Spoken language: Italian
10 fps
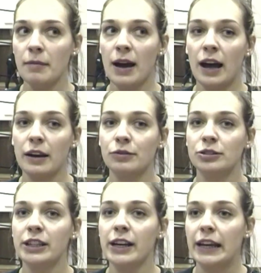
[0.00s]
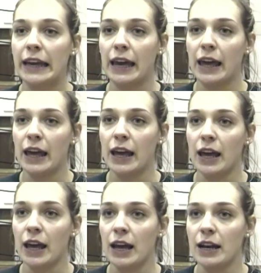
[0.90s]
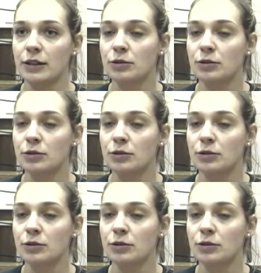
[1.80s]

Ma devo dire che le